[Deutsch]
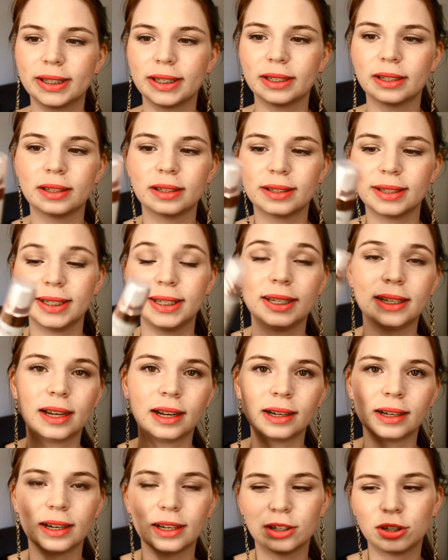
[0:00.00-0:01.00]
Äh, seht ihr da
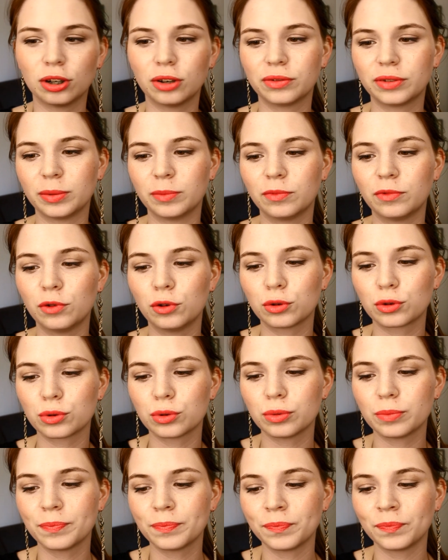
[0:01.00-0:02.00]
gleich noch auf dem
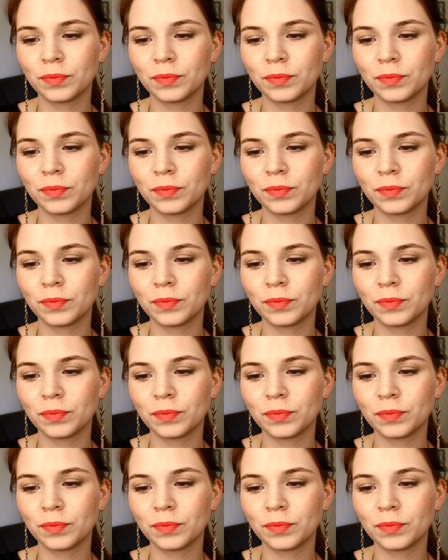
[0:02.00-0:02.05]
Foto.